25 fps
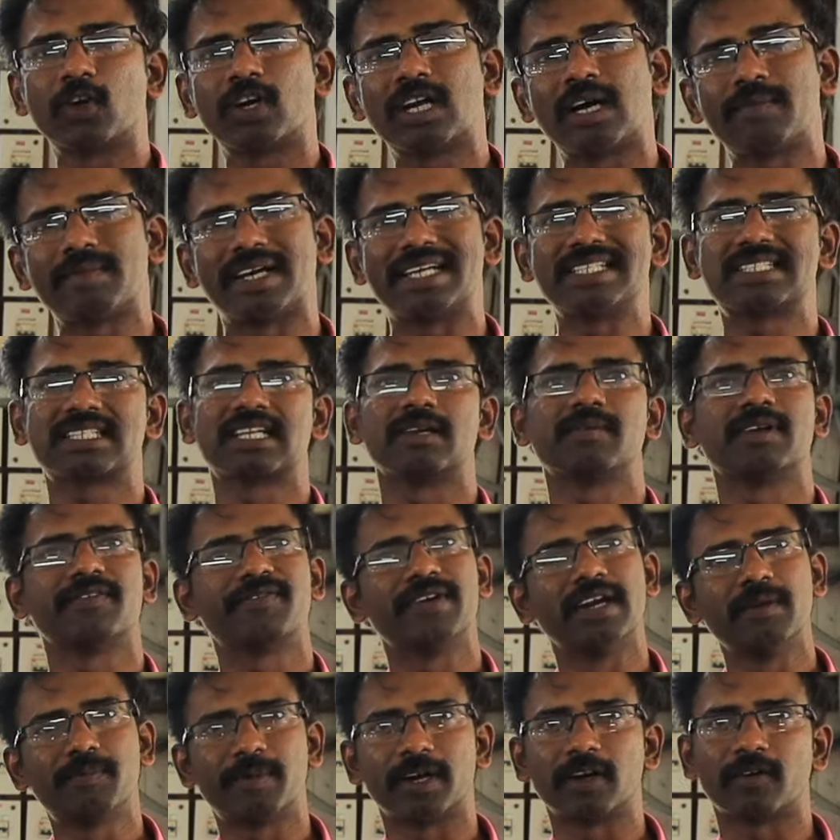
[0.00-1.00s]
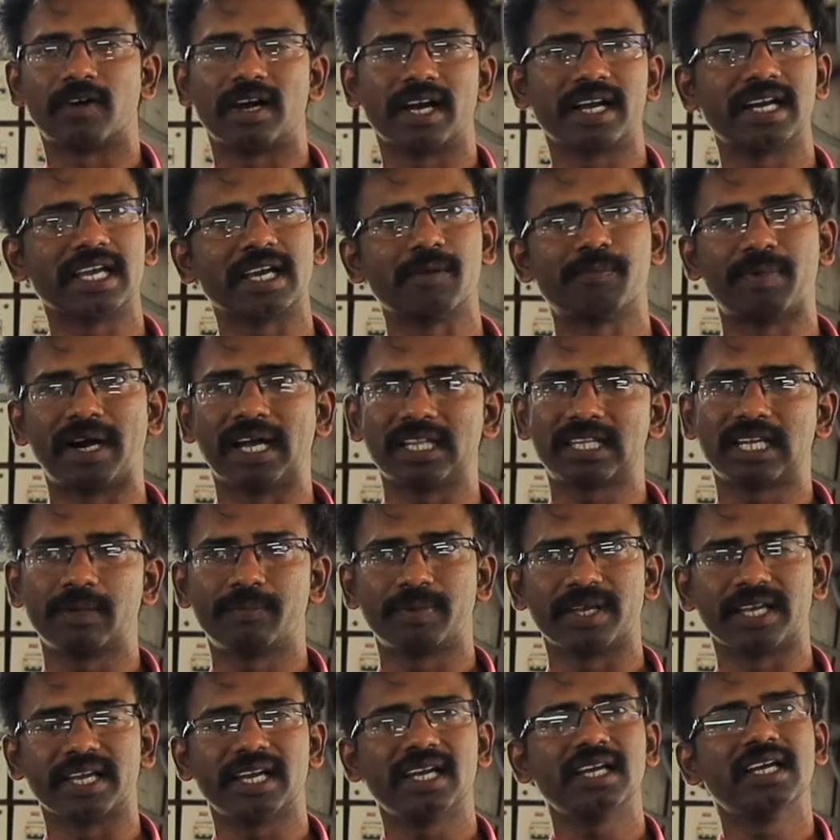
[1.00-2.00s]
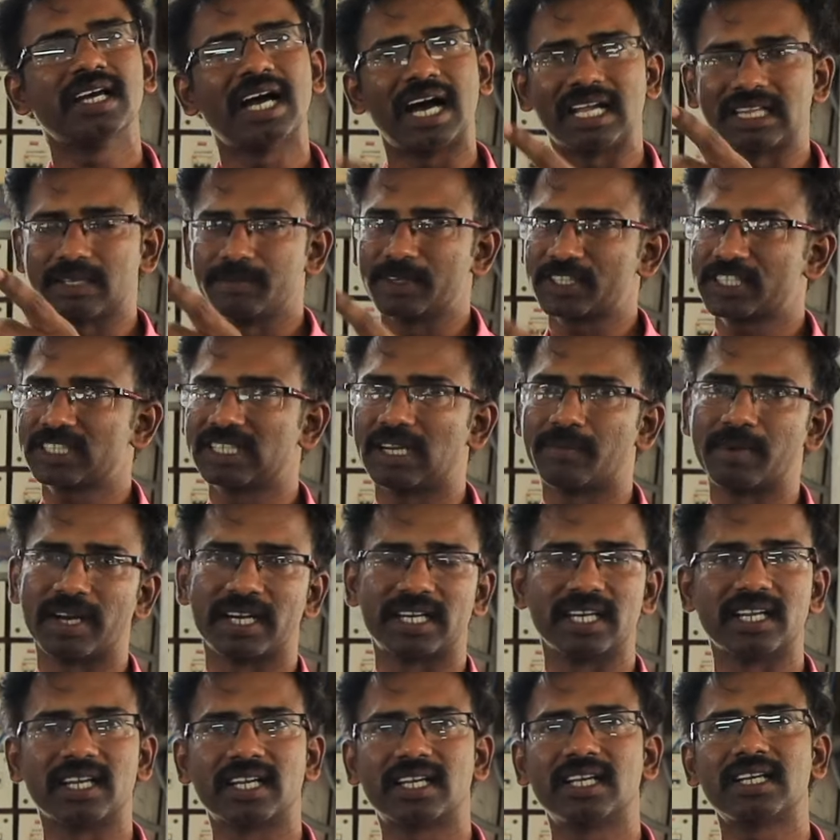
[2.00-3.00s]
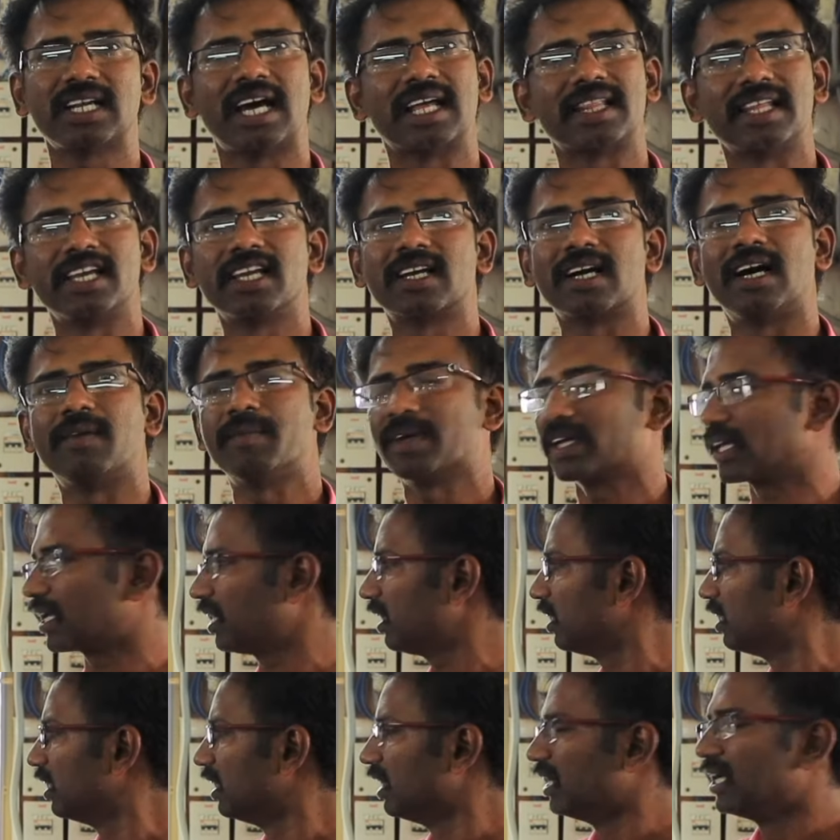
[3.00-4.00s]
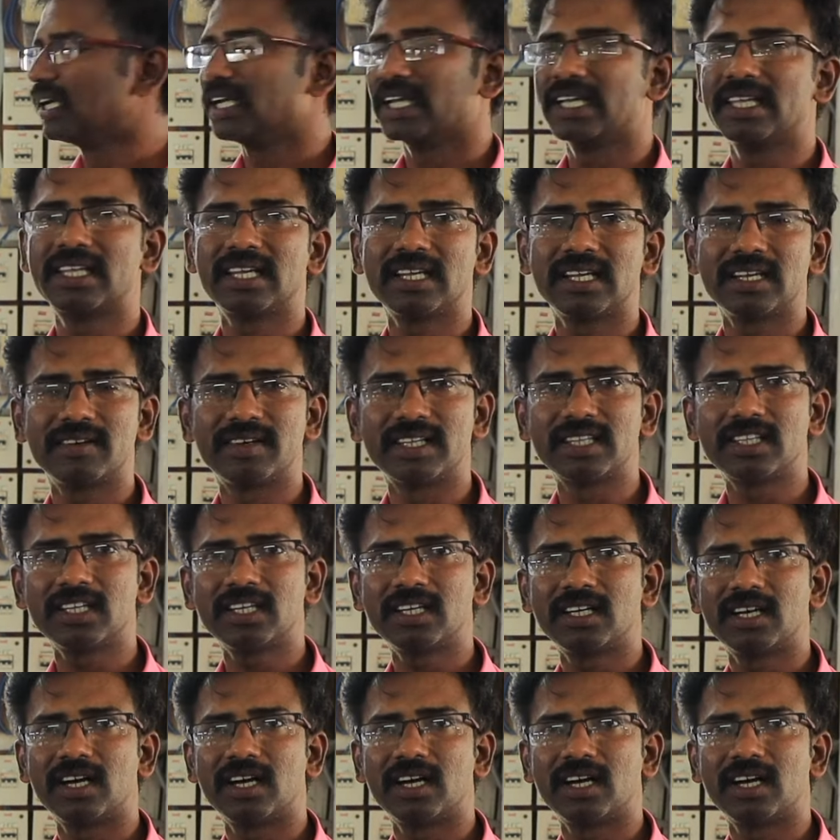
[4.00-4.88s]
வரும் நம்ம ஐஸ்கிரீமில் ஃபில் பண்ணுவாங்க நீங்கள் பார்த்துருப்பீங்க அந்த மிஷின் நம்மகிட்ட இருக்குது நான் அதையும் காமிக்கிறேன் இது வந்து